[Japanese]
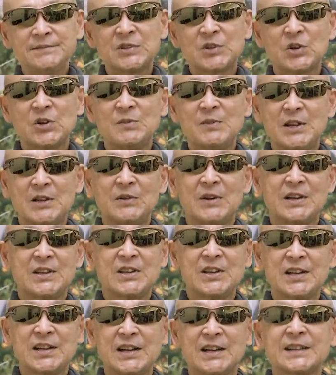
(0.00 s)
それまでは
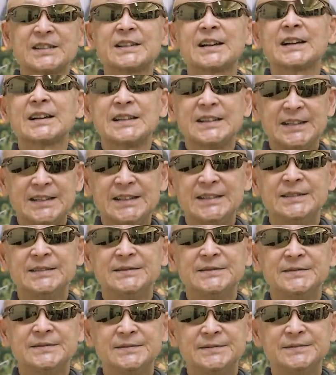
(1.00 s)
聞けなかったからね、
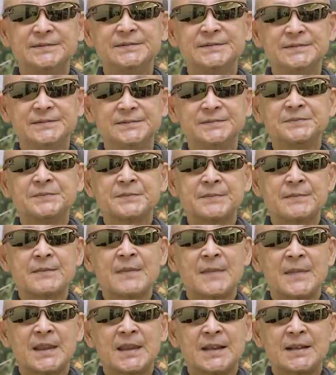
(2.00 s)
うんそ
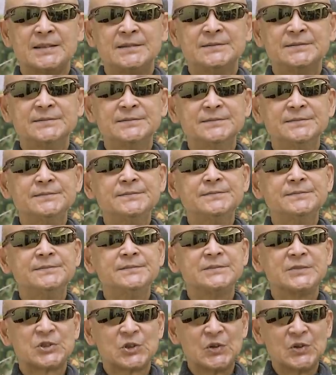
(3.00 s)
れ映像でってこと
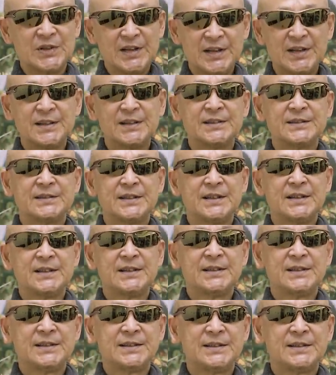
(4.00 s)
ですねそうね、う
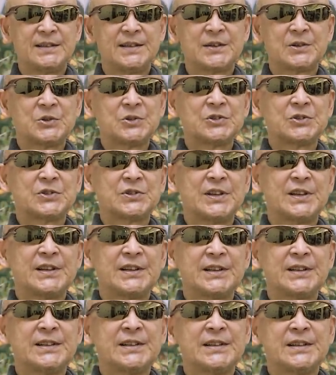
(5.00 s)
レコード
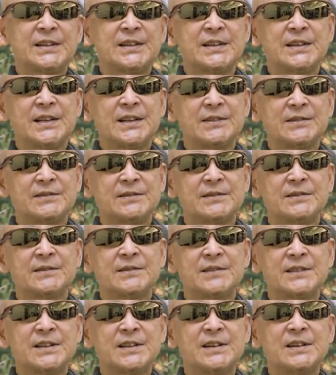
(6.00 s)
であ
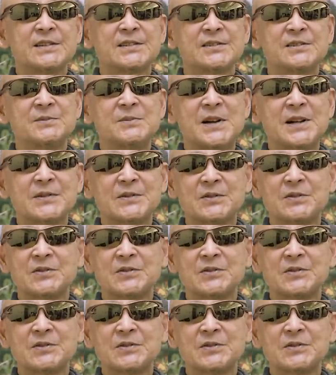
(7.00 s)
のイギリスのマン